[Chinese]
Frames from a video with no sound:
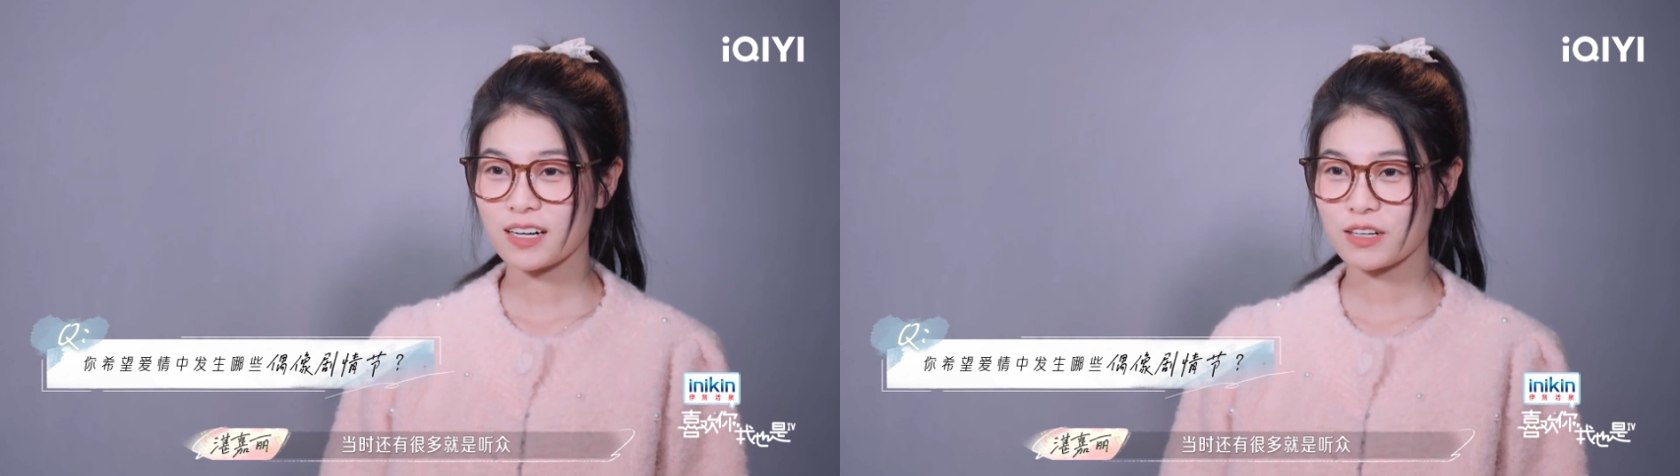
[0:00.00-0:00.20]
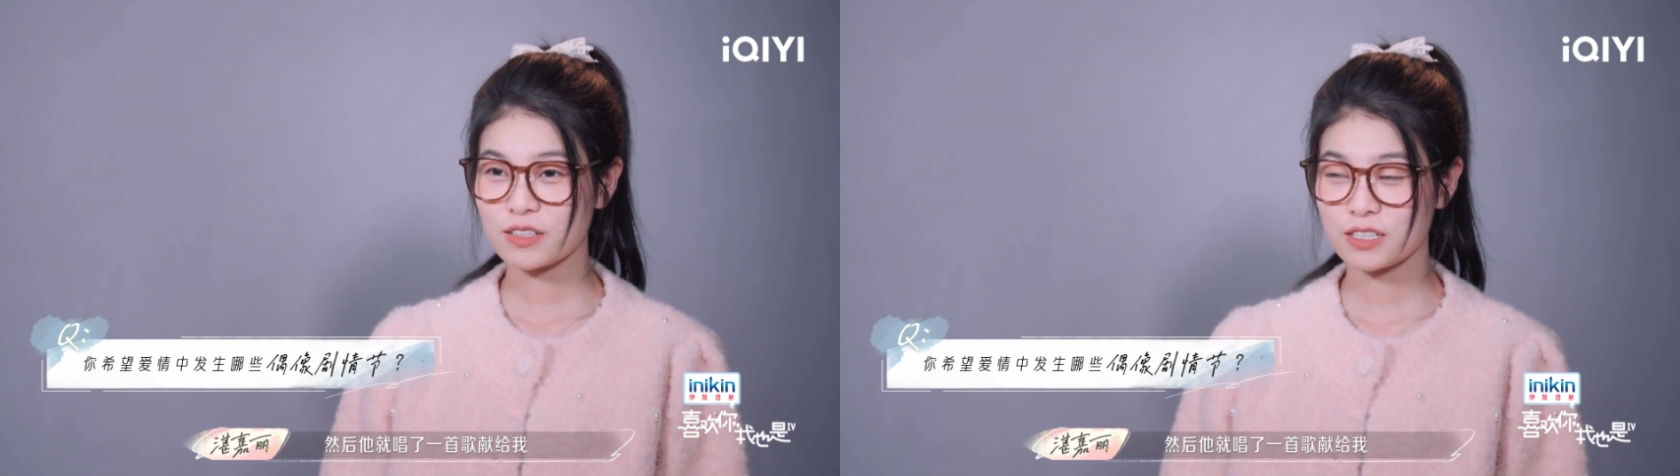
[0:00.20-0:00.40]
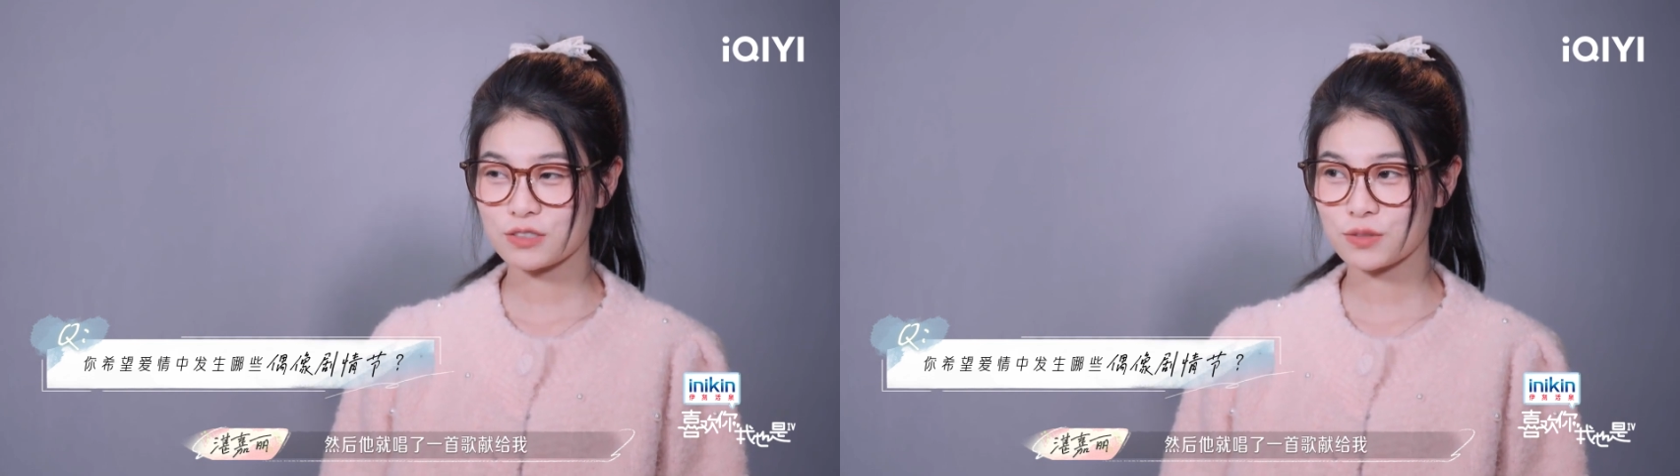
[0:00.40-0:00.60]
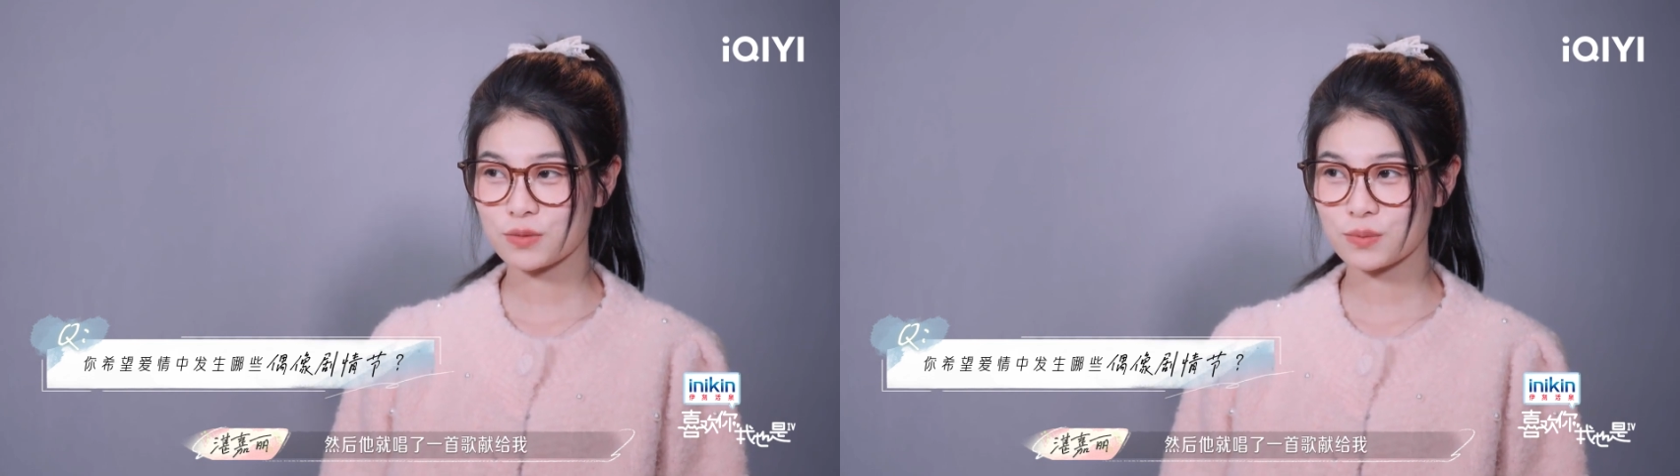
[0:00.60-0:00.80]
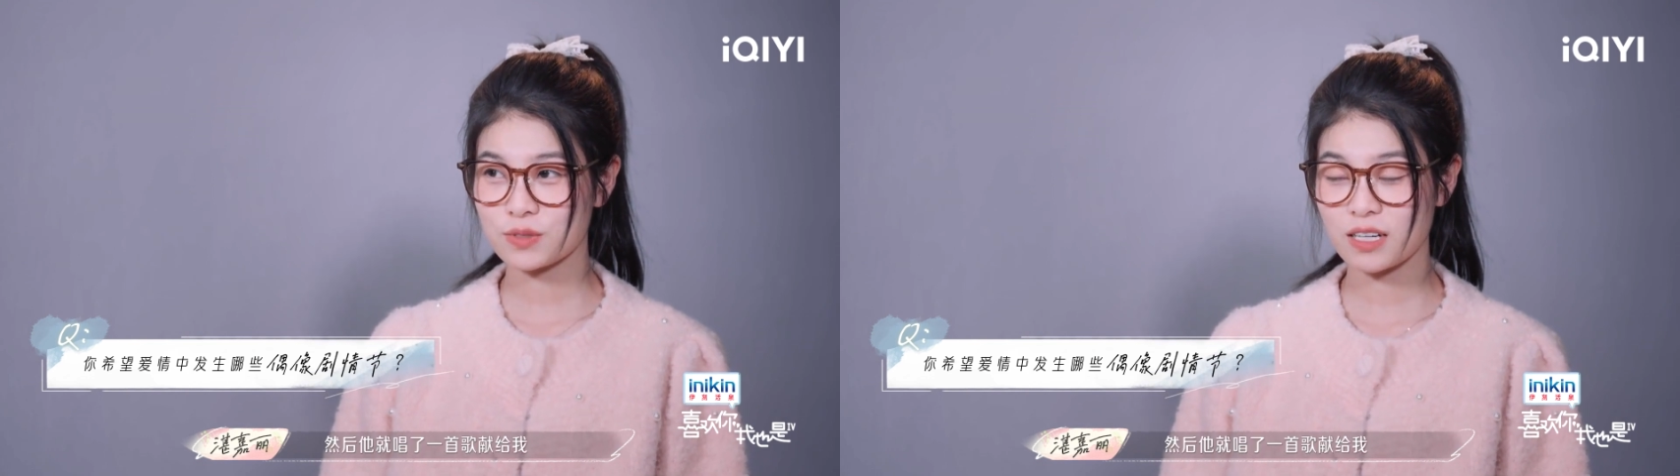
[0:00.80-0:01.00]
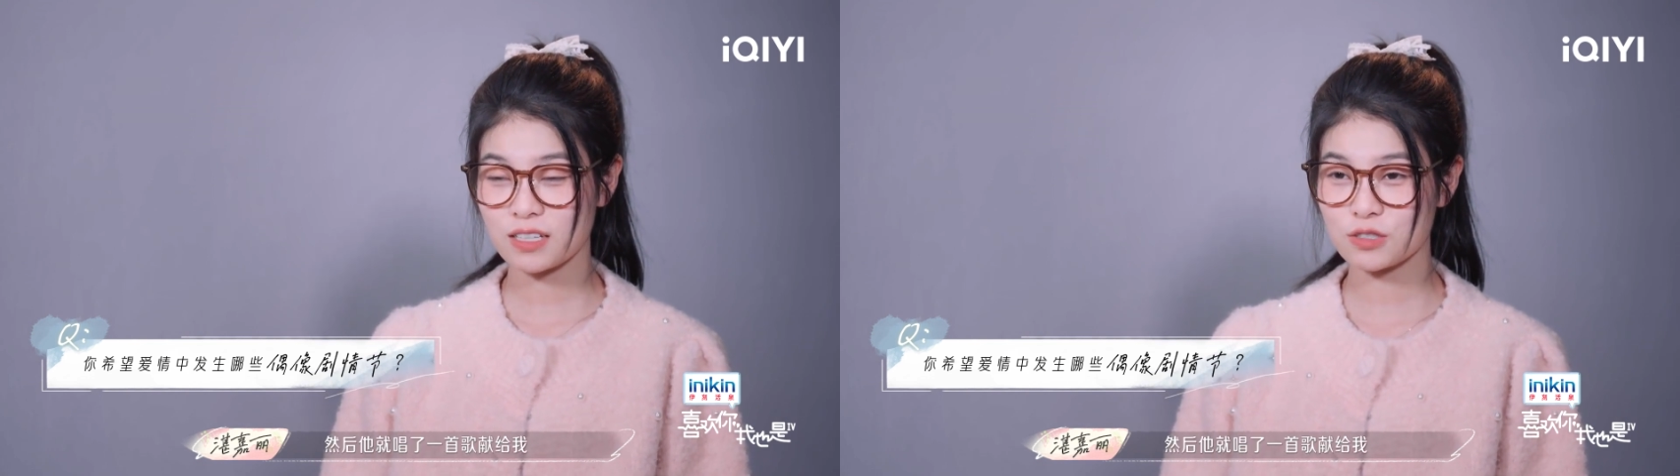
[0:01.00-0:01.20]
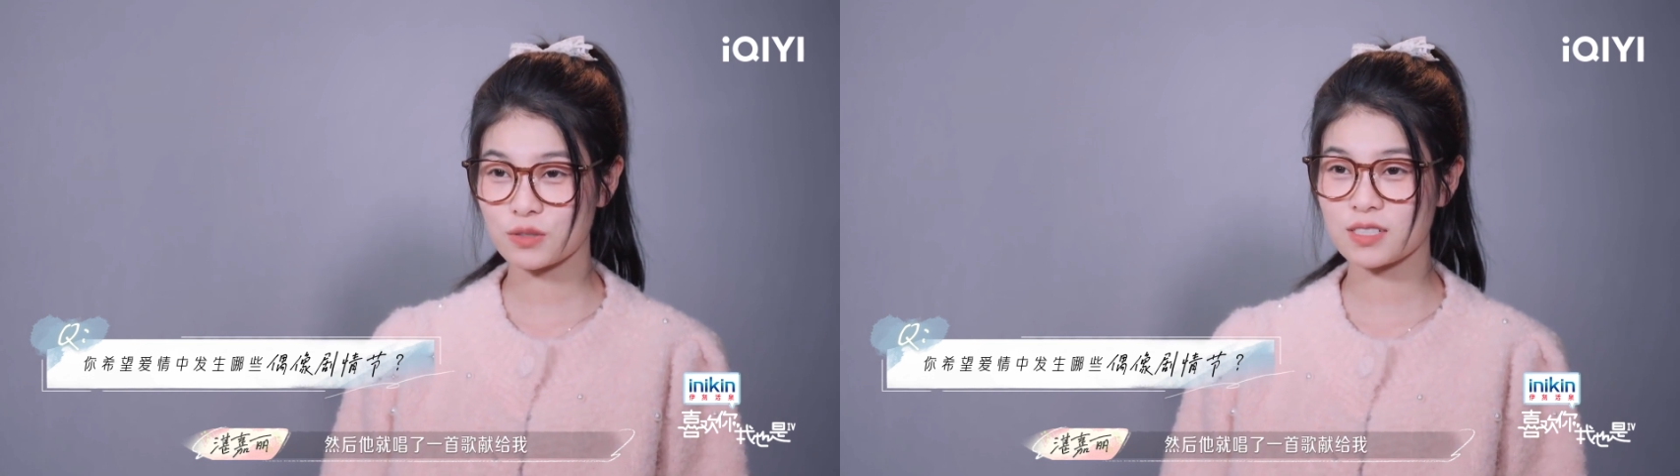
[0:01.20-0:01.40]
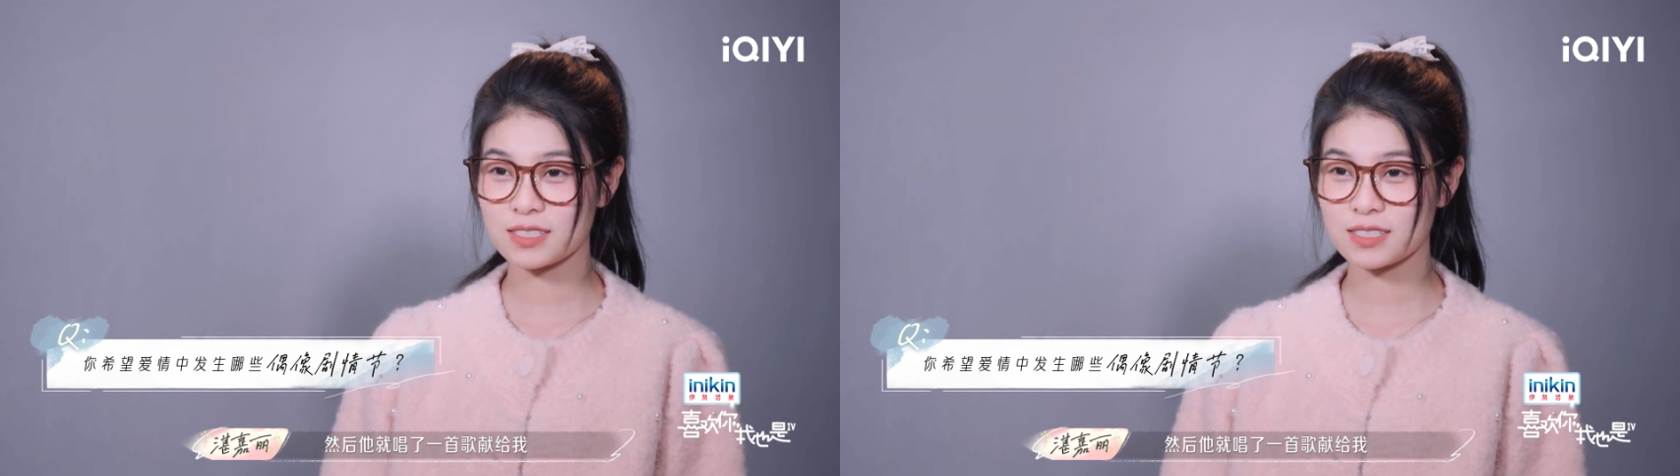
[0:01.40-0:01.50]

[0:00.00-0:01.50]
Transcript: 然后他就唱了一首